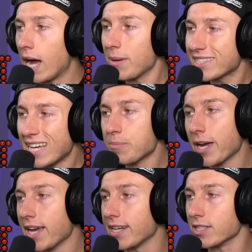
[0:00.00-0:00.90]
Aber seid mal
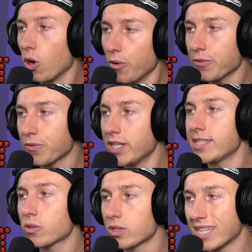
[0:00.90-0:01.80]
ehrlich, oft finde
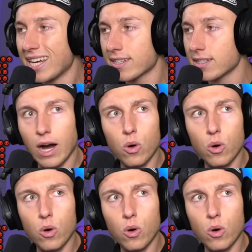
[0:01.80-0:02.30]
ich so Sachen